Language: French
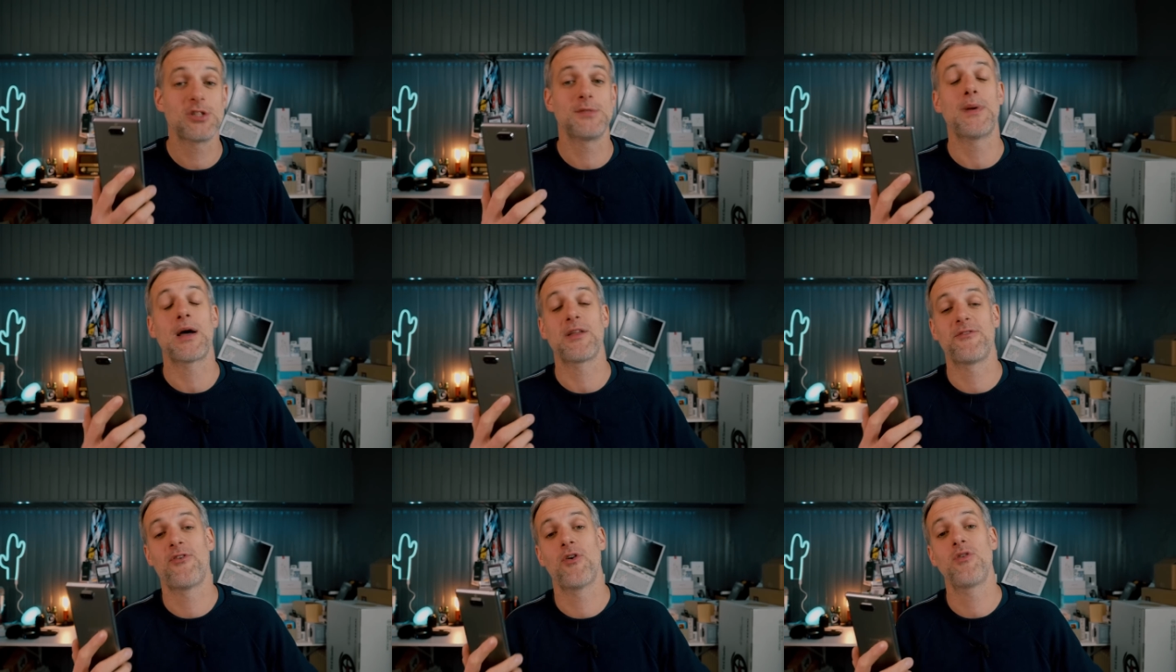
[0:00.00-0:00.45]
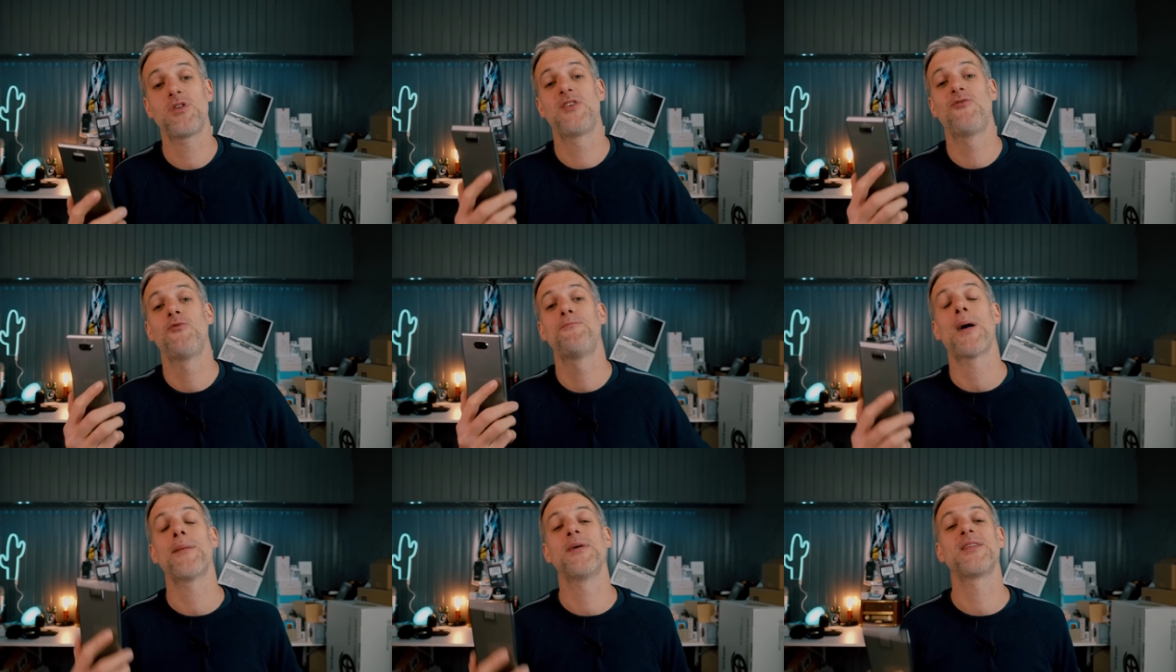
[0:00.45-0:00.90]
smartphone qui
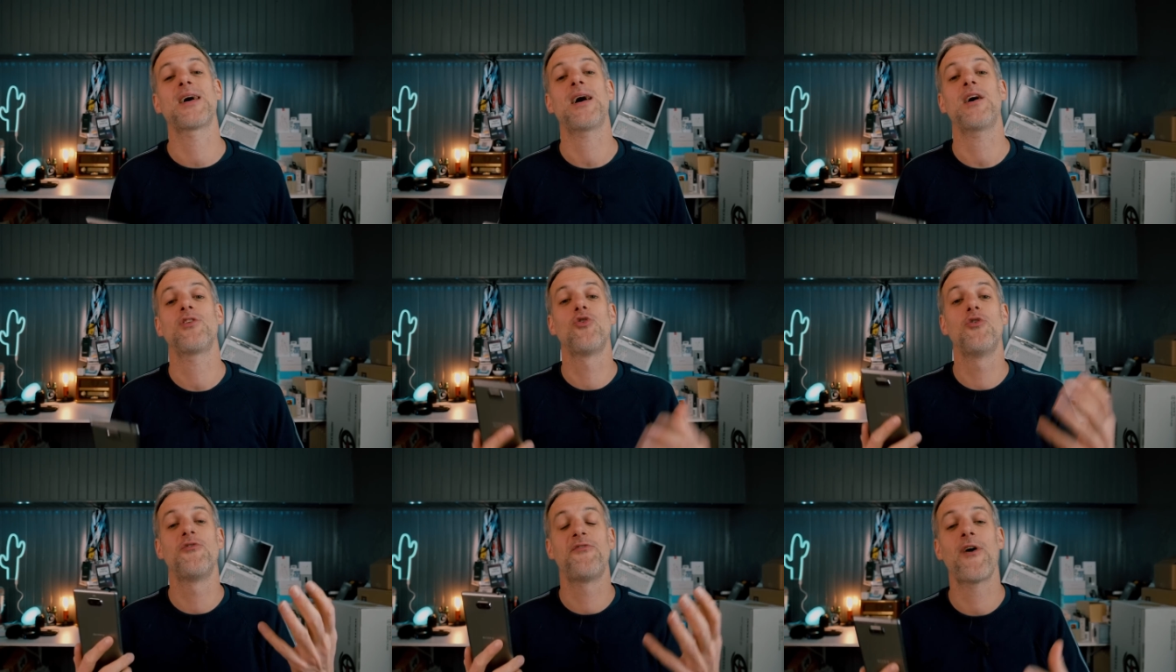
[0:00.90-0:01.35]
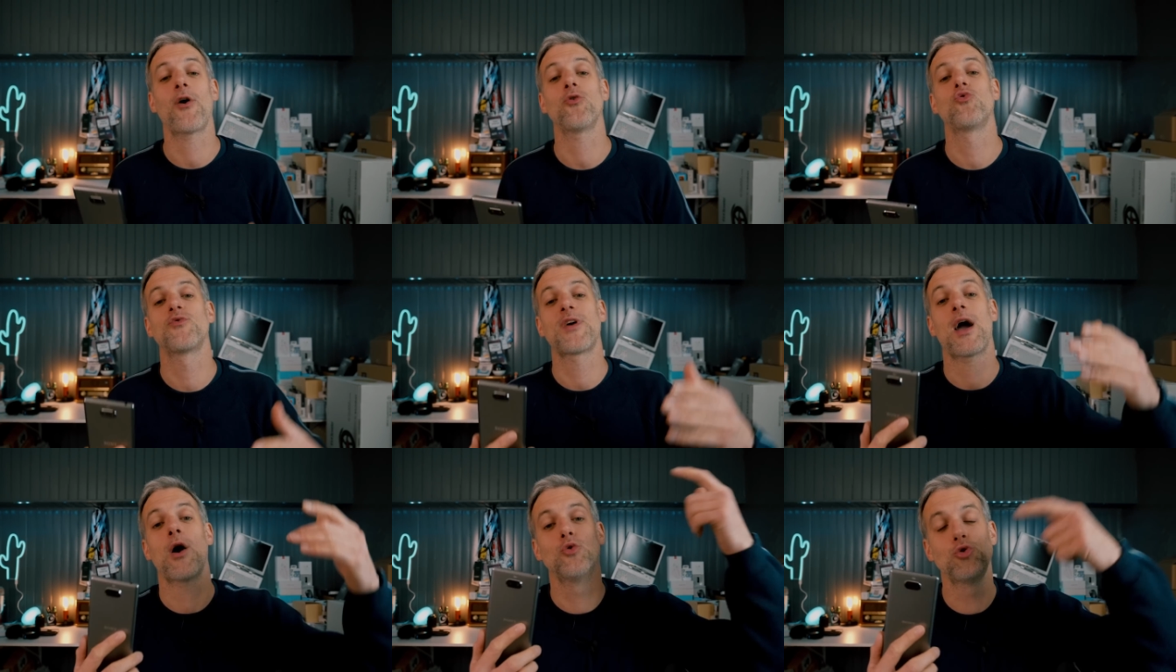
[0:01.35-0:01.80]
vous permettra de le faire, en
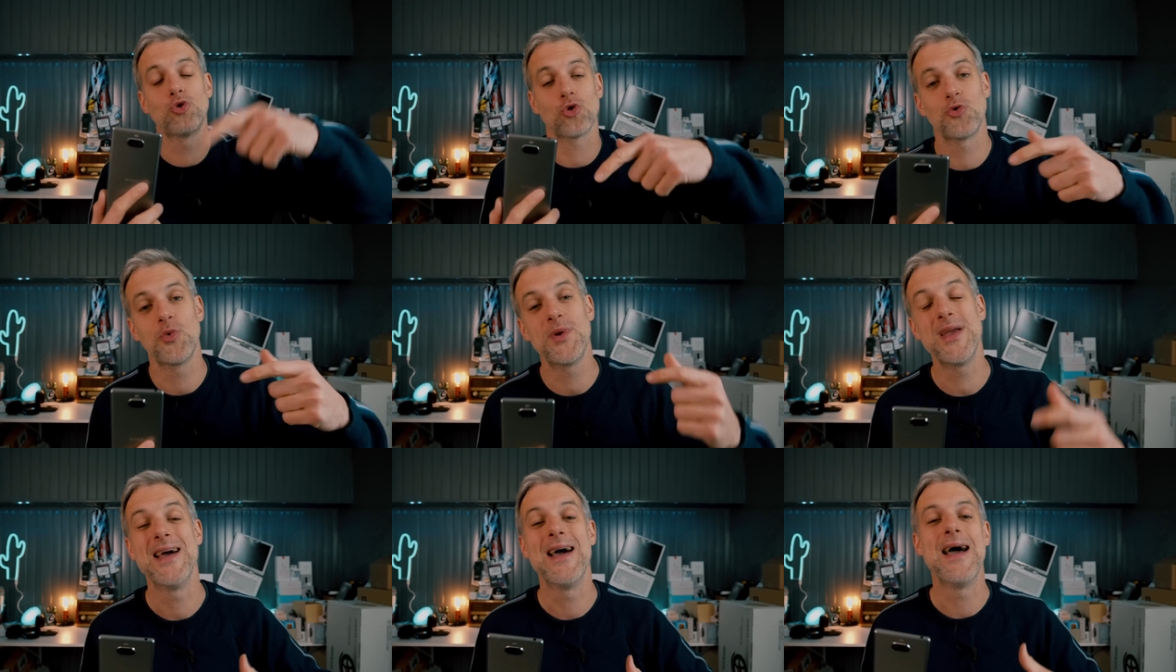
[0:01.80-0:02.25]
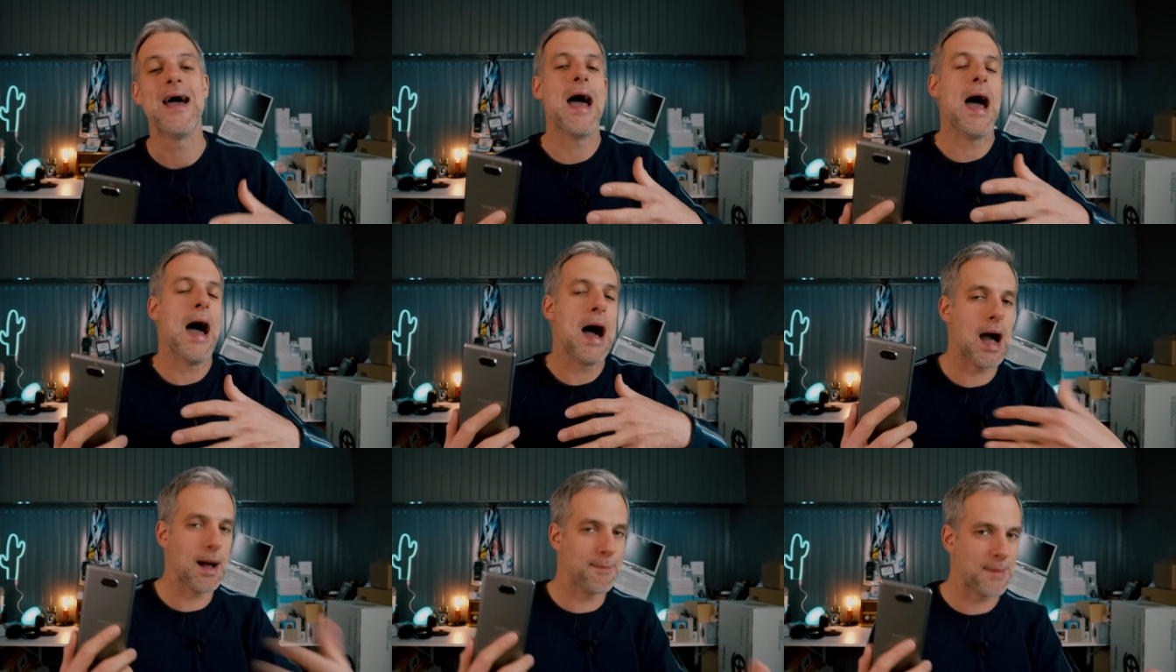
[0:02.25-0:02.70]
tout cas aujourd'hui,
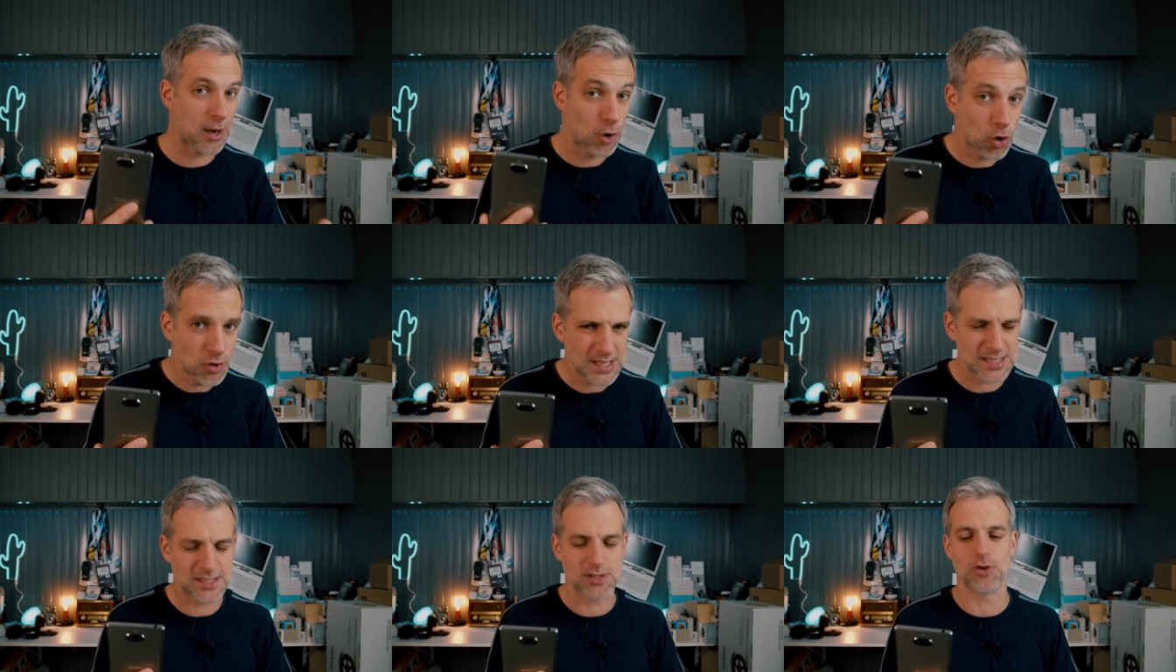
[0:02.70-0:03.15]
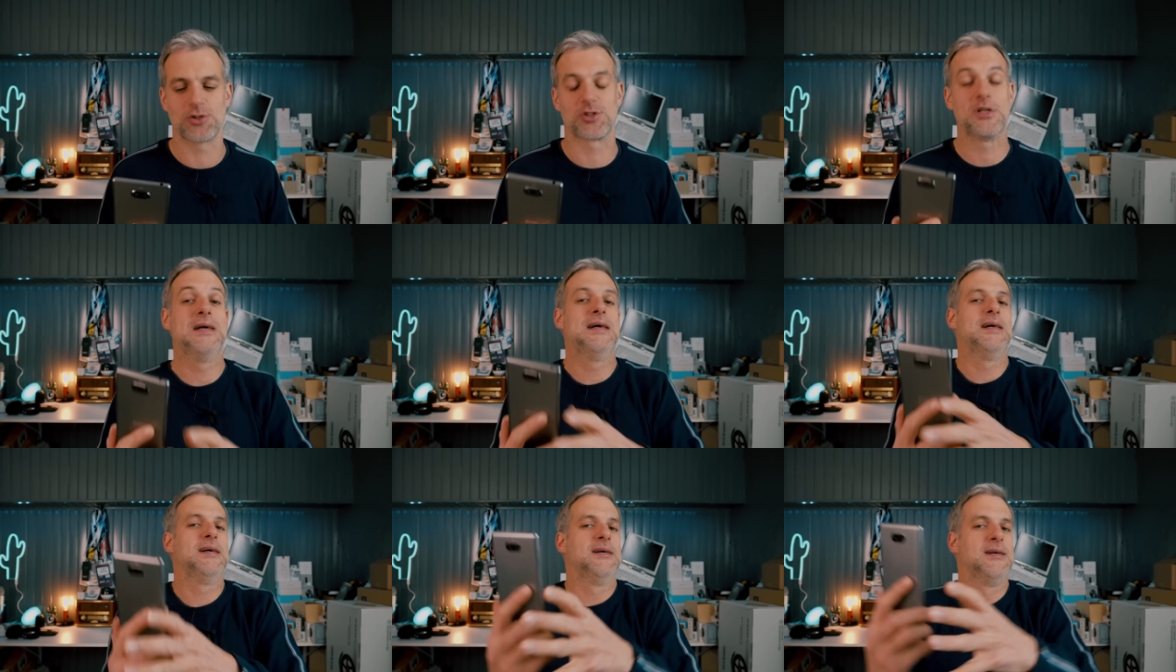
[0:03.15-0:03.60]
à ma connaissance.